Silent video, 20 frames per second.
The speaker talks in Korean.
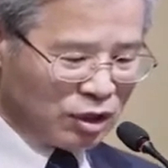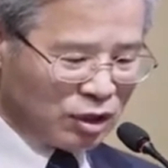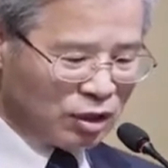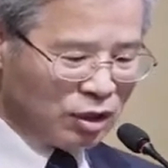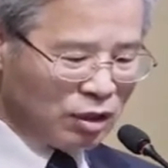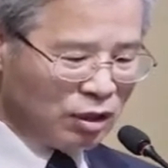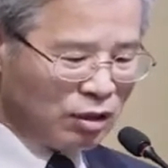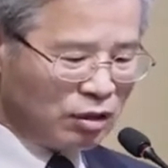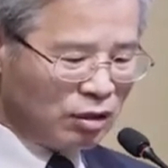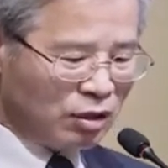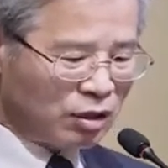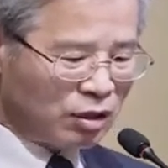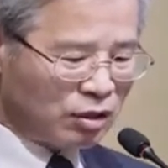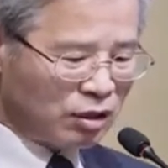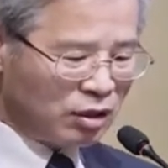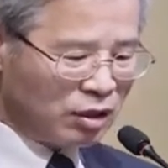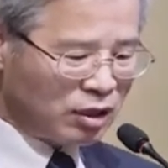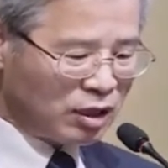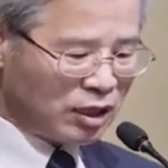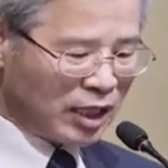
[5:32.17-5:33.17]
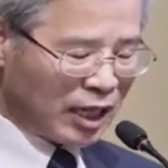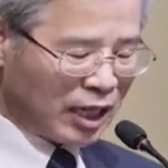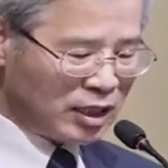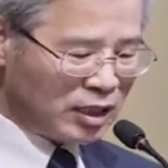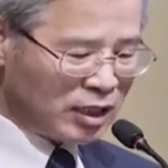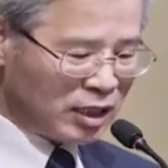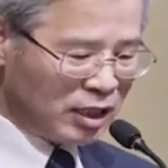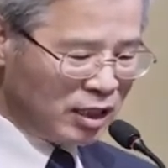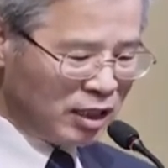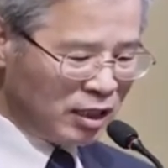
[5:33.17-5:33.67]
그런 것을 그
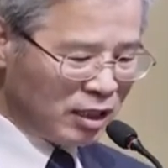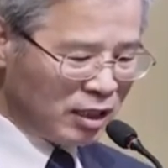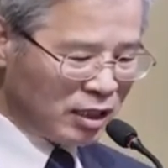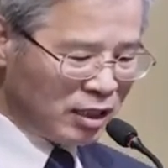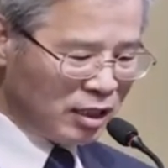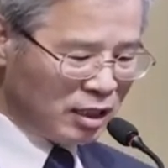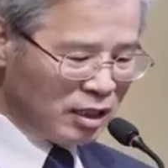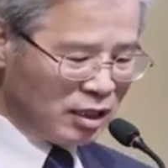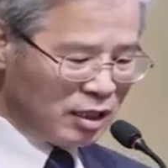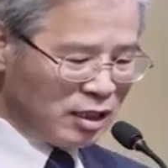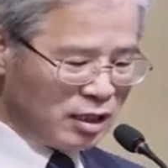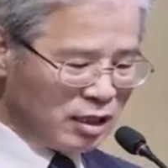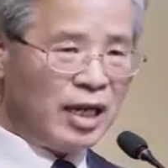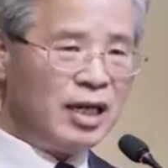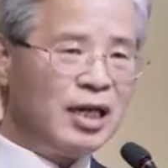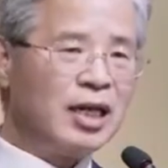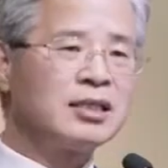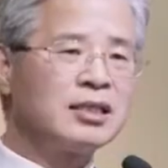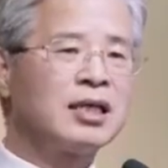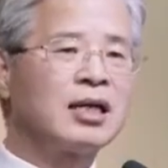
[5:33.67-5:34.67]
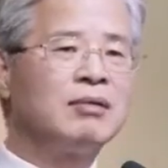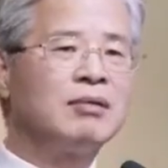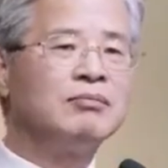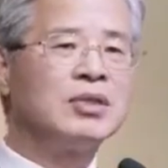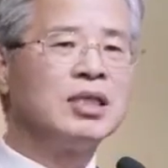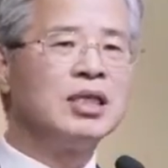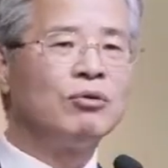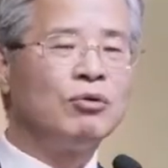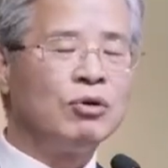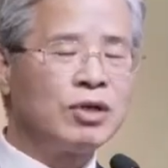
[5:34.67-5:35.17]
당시 헬라
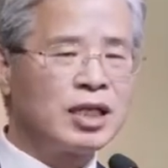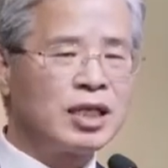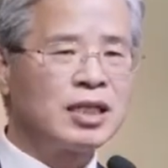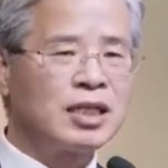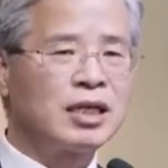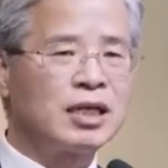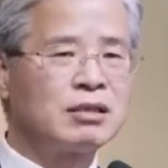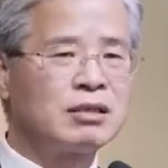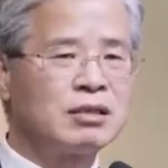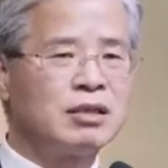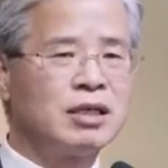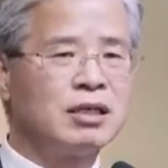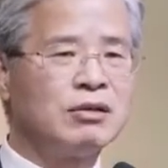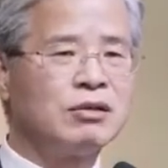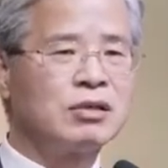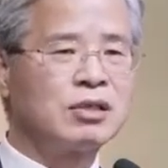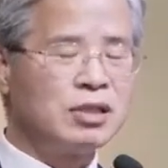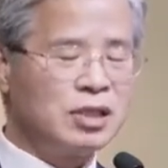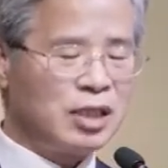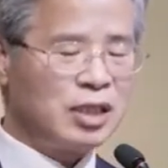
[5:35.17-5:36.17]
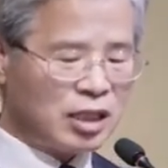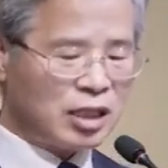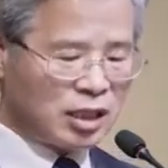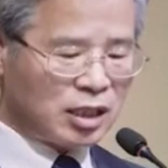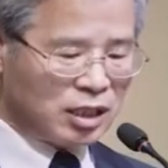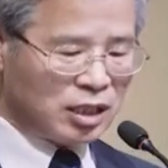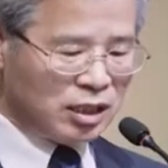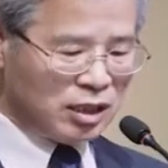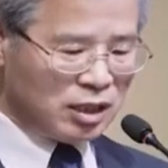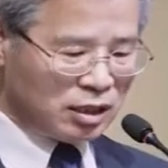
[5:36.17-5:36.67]
사람들이 원했다는 거예요. 그런데
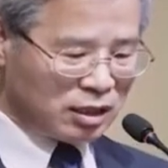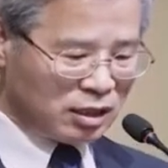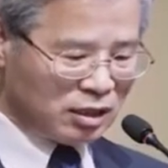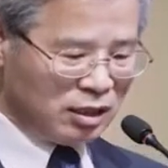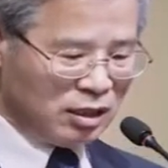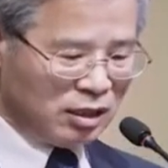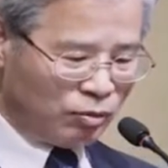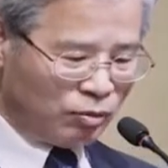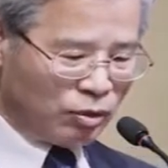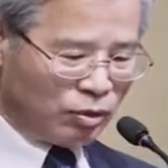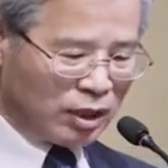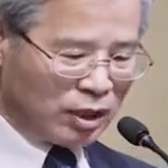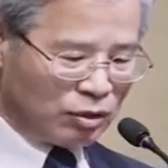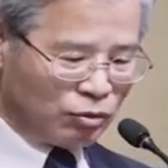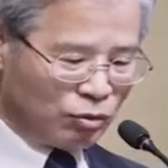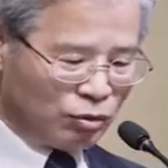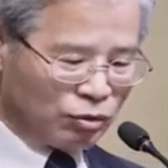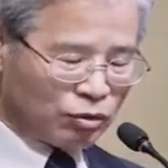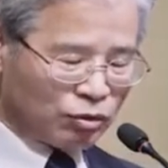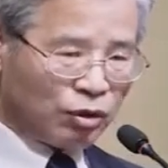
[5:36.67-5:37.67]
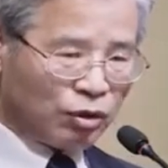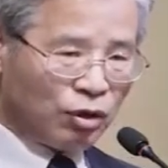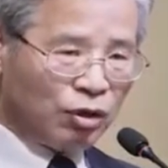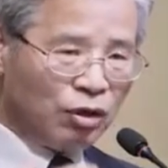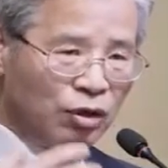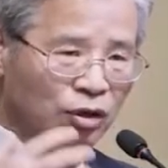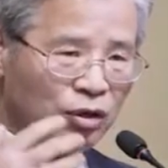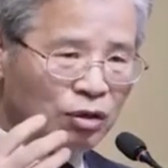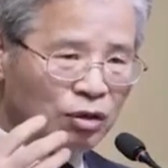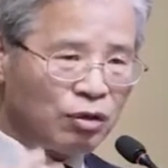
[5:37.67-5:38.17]
그, 그보다도
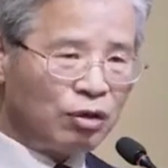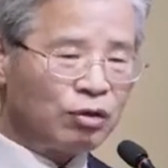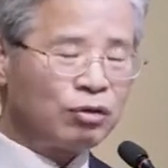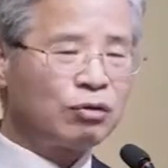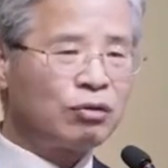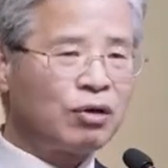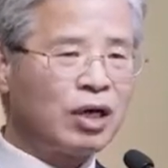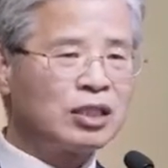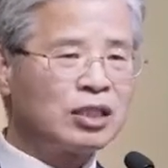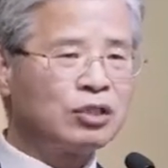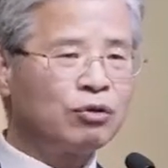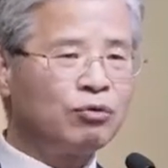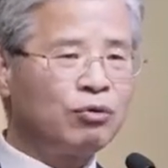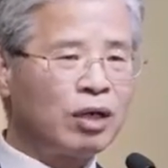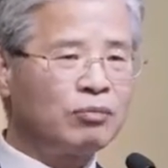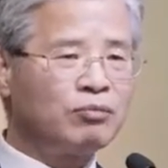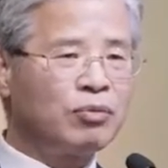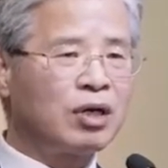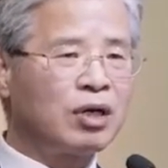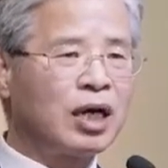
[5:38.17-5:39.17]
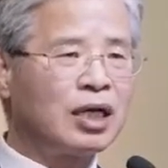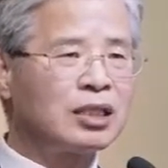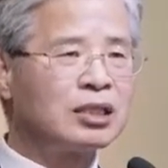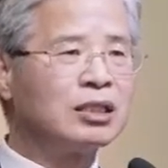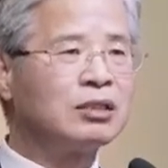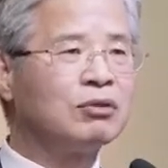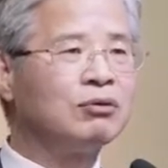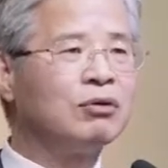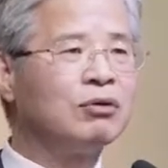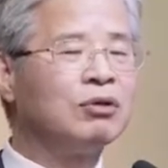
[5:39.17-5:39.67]
더 거룩하시고
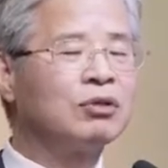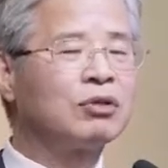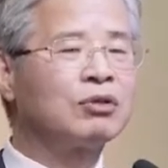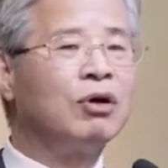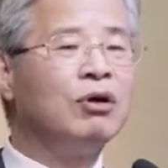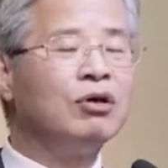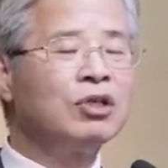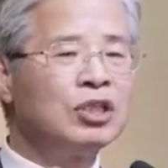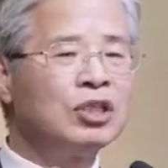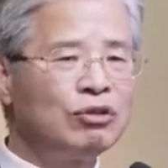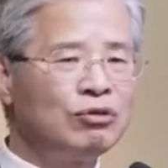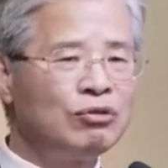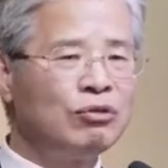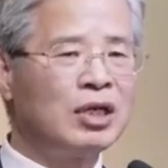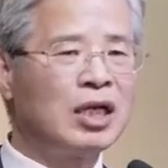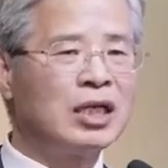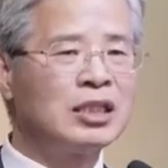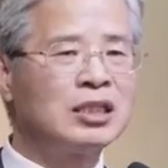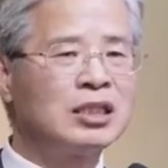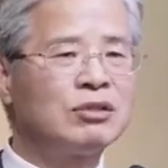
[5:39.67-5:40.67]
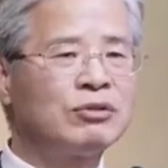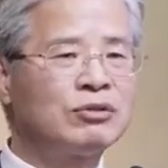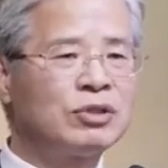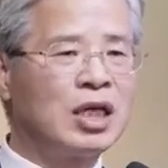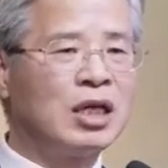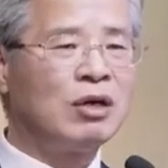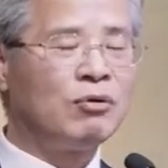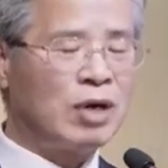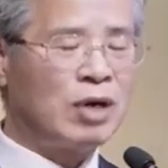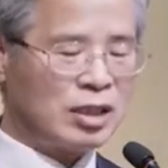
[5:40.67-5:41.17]
완벽하시고 덕이 뛰어나시고
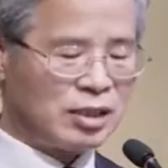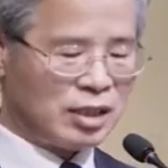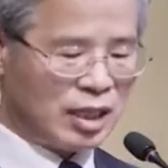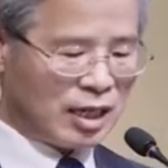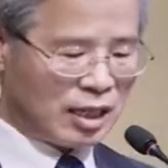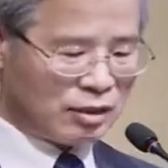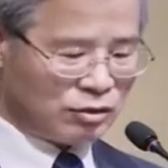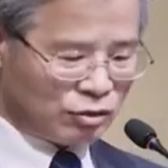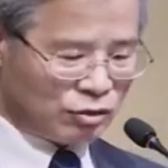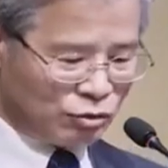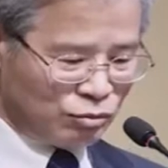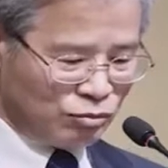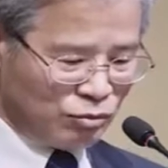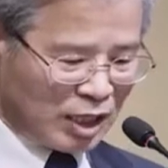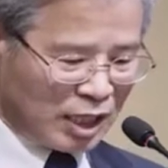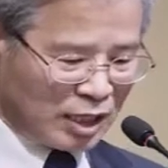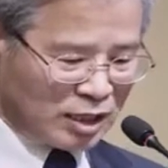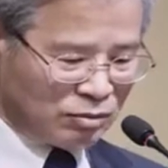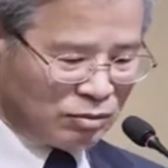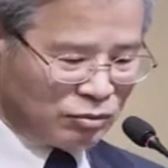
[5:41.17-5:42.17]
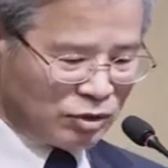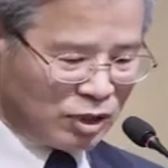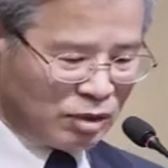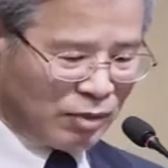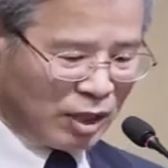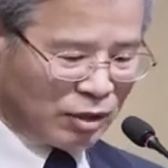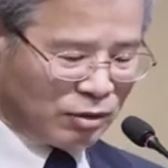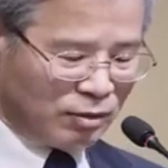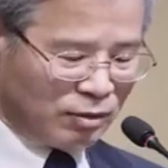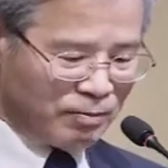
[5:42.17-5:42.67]
죄와 은혜가 충만하신 분이
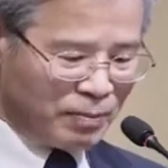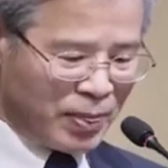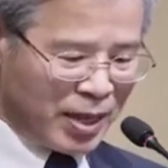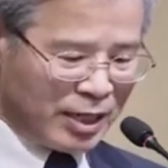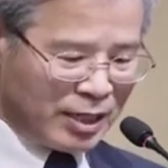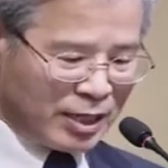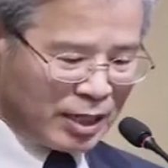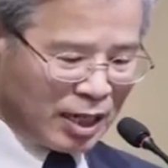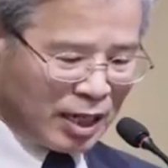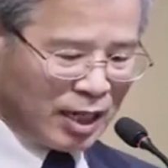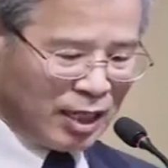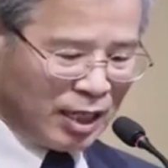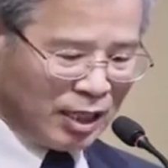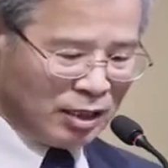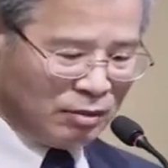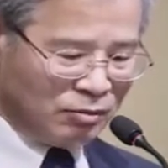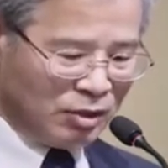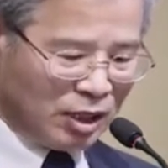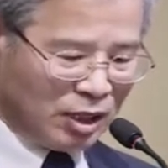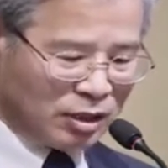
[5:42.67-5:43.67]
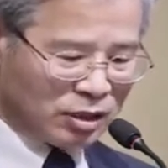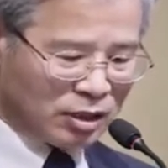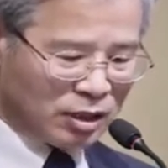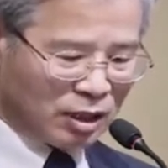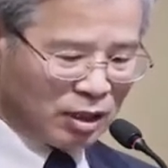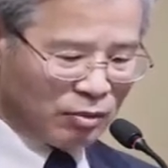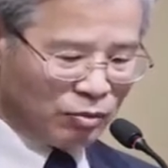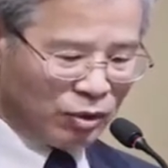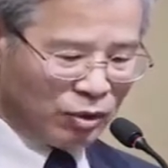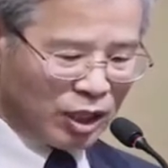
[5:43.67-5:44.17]
바로 하나님이 이
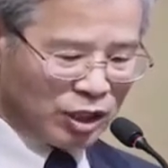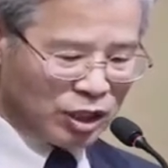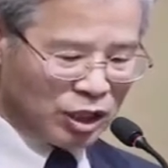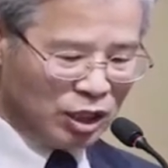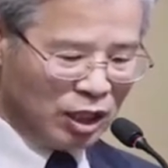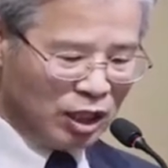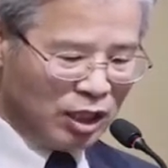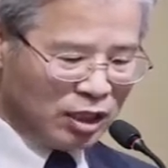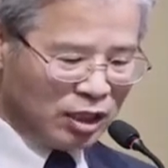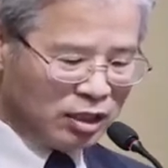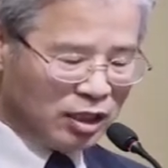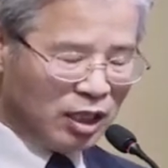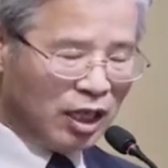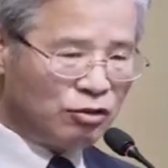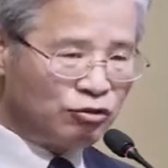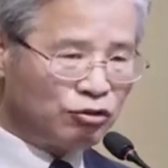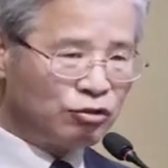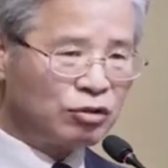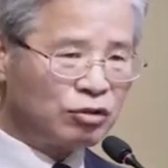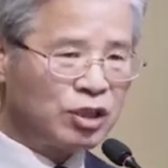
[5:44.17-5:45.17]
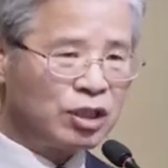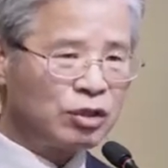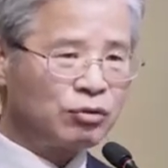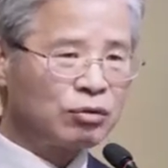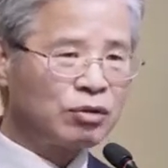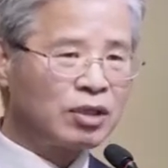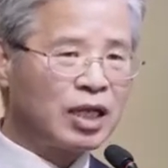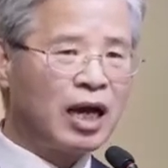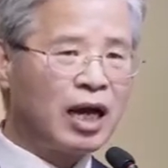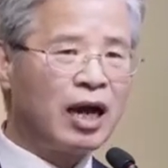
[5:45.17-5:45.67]
세상에 보내신 예수
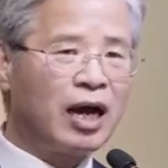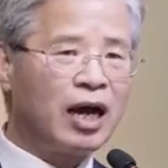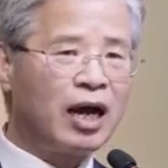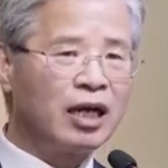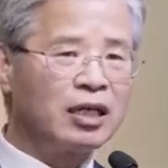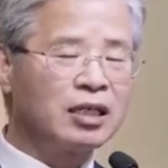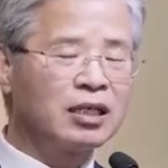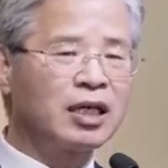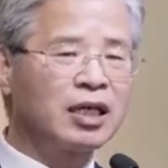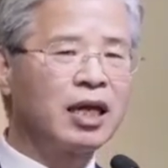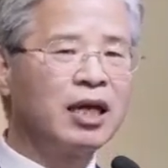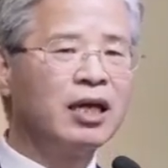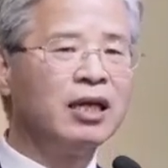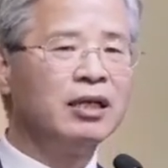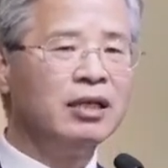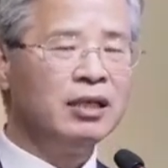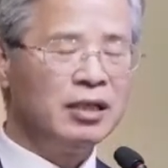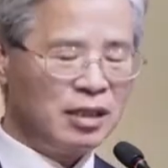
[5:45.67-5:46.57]
그리스도다. 이렇게